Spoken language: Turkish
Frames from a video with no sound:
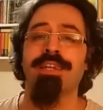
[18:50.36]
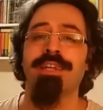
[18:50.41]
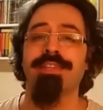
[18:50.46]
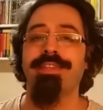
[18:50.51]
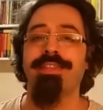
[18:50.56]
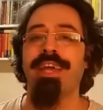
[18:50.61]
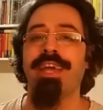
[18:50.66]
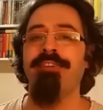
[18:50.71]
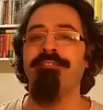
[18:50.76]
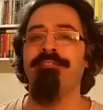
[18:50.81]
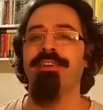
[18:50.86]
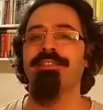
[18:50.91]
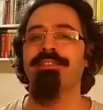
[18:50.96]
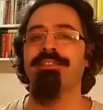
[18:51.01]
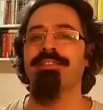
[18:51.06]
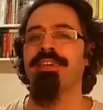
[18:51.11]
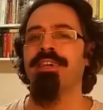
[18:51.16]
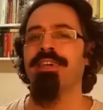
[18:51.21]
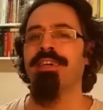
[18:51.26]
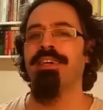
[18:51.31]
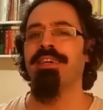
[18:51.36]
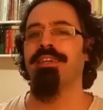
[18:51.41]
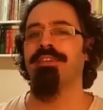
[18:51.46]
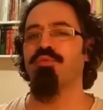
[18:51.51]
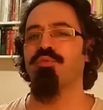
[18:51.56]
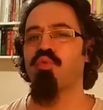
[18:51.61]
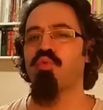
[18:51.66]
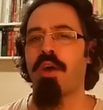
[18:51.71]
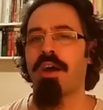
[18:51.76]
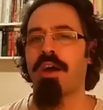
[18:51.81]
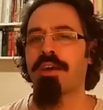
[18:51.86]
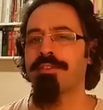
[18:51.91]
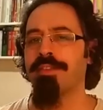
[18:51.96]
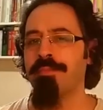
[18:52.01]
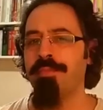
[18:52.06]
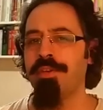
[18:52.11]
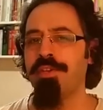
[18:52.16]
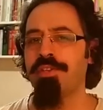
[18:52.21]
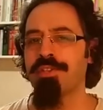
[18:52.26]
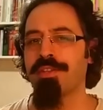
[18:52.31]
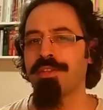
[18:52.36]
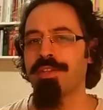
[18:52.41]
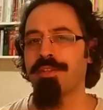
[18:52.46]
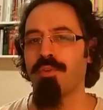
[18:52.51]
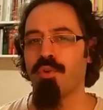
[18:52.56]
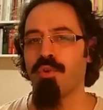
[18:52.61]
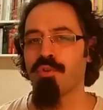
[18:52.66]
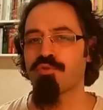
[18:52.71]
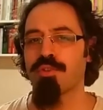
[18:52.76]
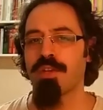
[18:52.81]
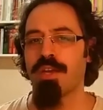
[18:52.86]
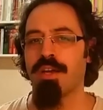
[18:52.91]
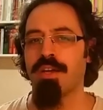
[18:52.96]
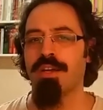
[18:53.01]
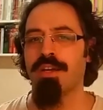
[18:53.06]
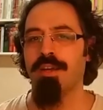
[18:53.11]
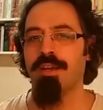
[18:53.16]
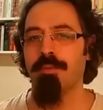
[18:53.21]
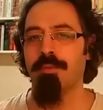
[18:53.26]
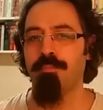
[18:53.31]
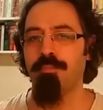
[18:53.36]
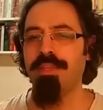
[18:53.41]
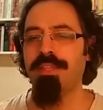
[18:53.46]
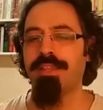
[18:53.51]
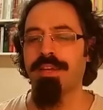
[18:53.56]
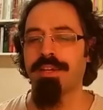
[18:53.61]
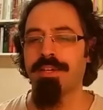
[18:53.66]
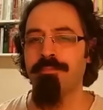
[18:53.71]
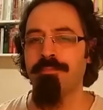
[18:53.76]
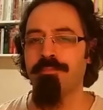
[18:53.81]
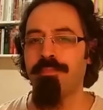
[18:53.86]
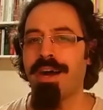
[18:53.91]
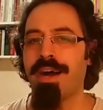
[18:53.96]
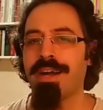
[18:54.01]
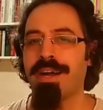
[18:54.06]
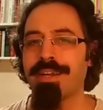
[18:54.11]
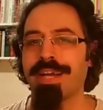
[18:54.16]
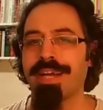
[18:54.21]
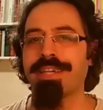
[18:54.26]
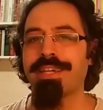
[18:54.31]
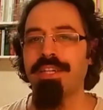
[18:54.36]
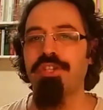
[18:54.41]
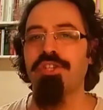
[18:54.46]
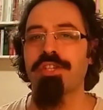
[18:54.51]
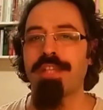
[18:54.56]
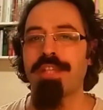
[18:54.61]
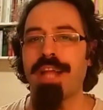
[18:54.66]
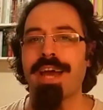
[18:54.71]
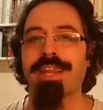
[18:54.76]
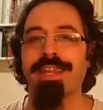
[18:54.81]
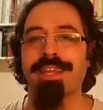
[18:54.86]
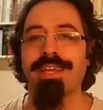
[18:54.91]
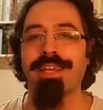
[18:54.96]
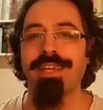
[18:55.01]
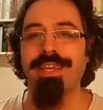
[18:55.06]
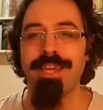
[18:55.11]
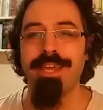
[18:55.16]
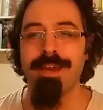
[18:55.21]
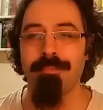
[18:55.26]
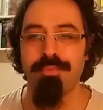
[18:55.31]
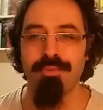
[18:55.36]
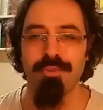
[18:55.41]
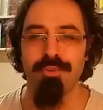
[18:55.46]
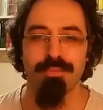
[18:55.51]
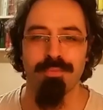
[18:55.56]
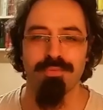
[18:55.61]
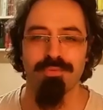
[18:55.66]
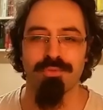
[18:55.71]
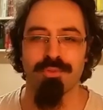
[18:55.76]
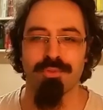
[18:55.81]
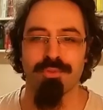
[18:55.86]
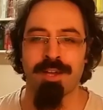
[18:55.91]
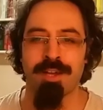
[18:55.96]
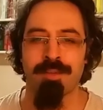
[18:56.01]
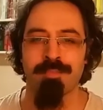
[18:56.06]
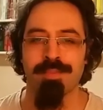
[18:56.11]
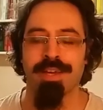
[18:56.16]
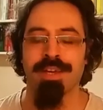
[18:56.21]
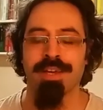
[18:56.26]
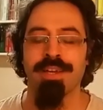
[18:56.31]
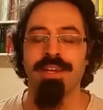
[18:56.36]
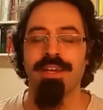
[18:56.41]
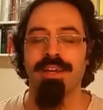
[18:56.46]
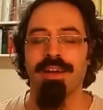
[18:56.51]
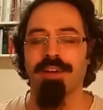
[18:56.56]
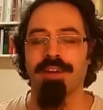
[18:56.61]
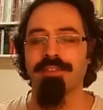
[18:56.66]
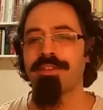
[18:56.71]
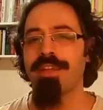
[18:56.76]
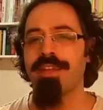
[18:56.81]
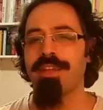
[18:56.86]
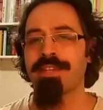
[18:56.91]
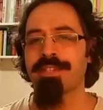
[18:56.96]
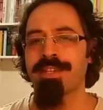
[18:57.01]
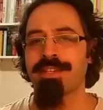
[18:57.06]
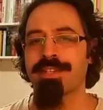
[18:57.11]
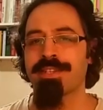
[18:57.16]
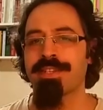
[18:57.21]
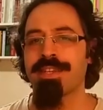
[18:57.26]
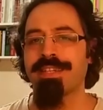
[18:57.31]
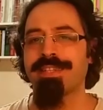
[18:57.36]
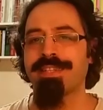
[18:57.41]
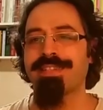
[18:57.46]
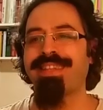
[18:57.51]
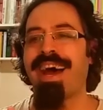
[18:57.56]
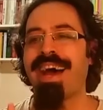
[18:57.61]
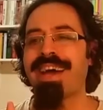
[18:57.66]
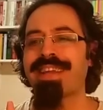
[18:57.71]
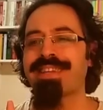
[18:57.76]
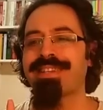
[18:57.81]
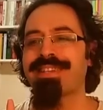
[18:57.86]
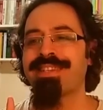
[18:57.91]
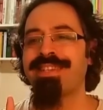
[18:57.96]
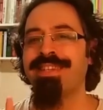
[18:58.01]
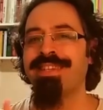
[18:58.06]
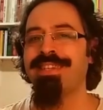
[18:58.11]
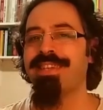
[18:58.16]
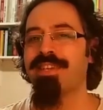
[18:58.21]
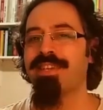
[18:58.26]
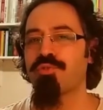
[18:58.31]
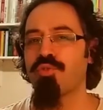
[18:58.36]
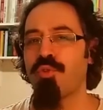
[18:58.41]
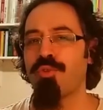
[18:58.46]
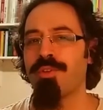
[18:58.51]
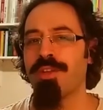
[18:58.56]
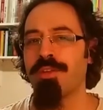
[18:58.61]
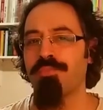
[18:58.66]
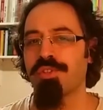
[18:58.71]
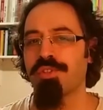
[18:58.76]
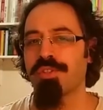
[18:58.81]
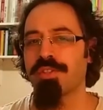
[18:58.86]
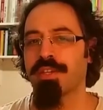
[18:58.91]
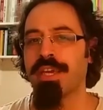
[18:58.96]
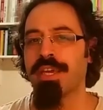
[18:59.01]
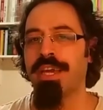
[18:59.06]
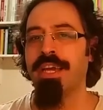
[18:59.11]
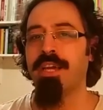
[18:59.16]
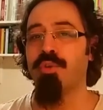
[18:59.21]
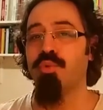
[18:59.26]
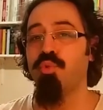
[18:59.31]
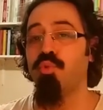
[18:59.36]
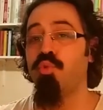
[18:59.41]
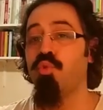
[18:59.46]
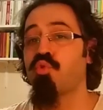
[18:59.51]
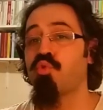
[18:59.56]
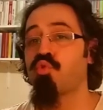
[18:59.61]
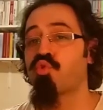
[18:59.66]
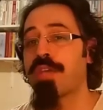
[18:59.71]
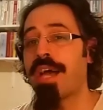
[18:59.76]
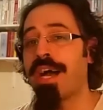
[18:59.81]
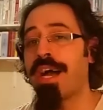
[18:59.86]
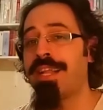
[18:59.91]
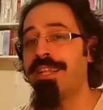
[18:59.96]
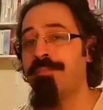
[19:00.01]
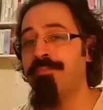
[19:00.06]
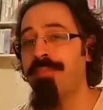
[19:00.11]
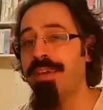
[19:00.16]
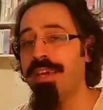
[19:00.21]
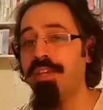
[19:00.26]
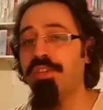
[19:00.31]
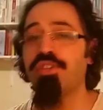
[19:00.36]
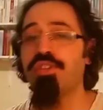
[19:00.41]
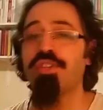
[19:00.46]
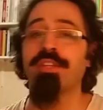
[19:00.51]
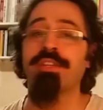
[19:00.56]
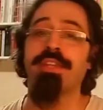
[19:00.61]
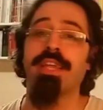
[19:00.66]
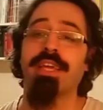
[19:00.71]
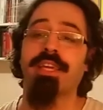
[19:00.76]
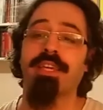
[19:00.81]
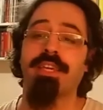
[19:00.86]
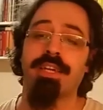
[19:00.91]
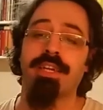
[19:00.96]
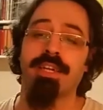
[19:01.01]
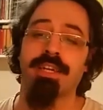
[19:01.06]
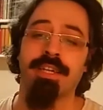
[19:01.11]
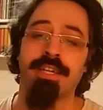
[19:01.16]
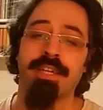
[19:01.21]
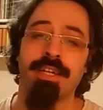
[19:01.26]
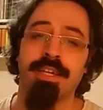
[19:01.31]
Devlet e, duraklama içinde de olsa bir takım parlak işler yapıyor bu dönemde. Hatırlarsanız tersini de söylemiştik. Yükselme içindeki